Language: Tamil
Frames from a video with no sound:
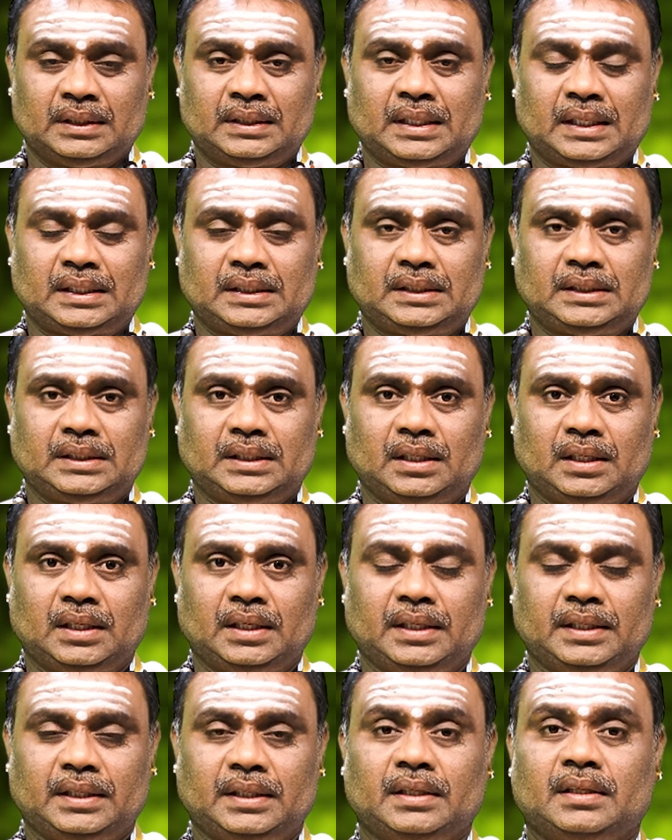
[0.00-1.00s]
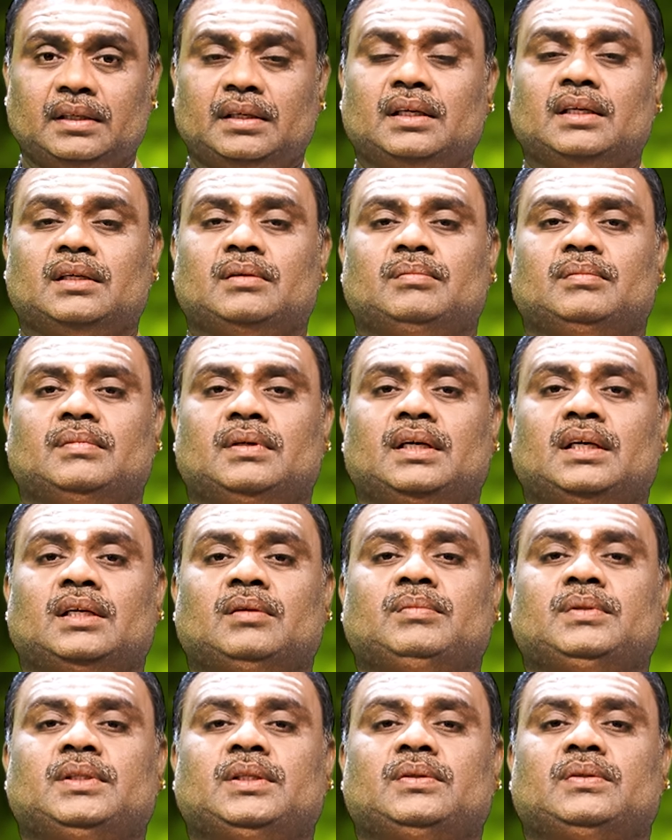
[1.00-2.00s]
தட்சிணாயன காலம்
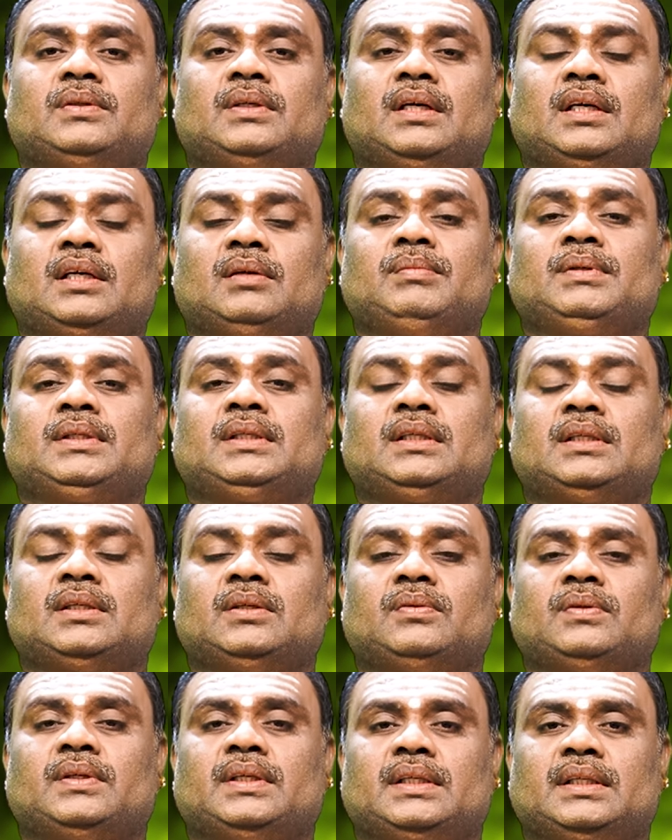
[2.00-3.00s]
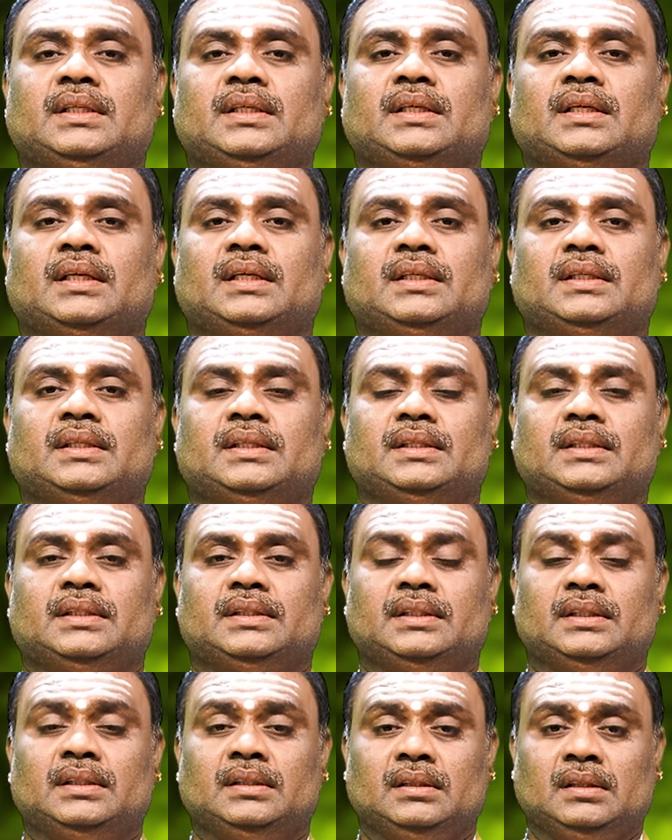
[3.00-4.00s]
ஆரம்பிக்க ஆரம்பித்திருக்கக்கூடிய இந்த
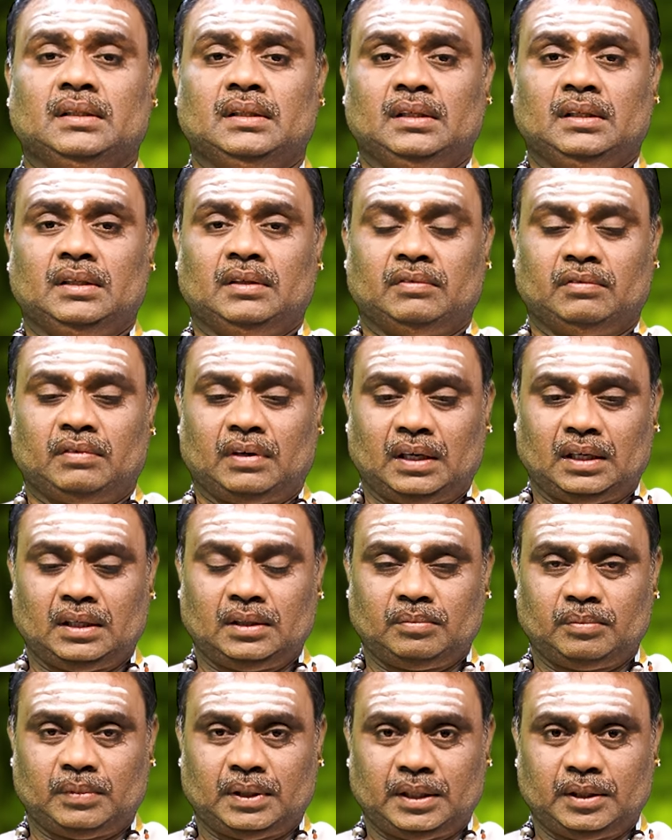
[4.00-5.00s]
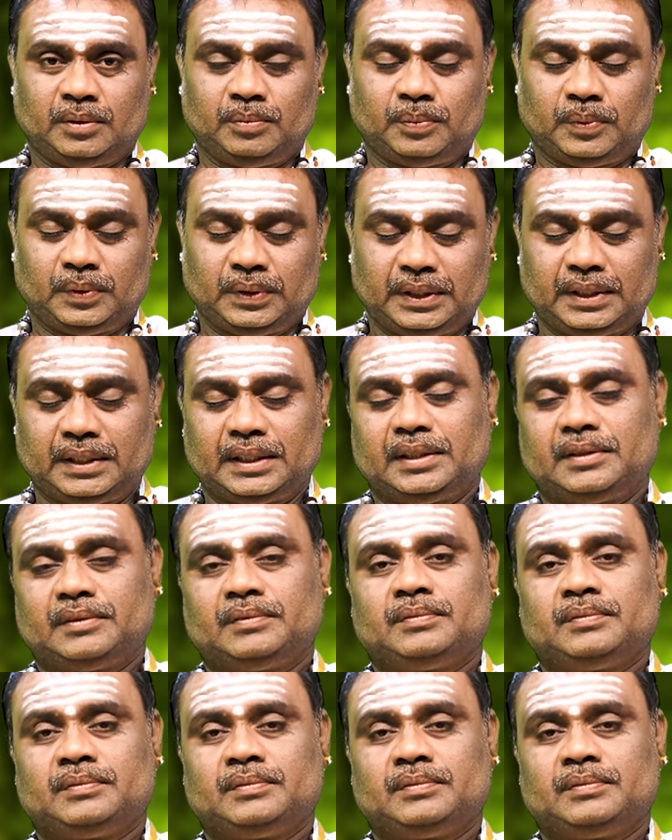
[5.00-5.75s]
காலகட்டத்தில் வான்மலை பொலிக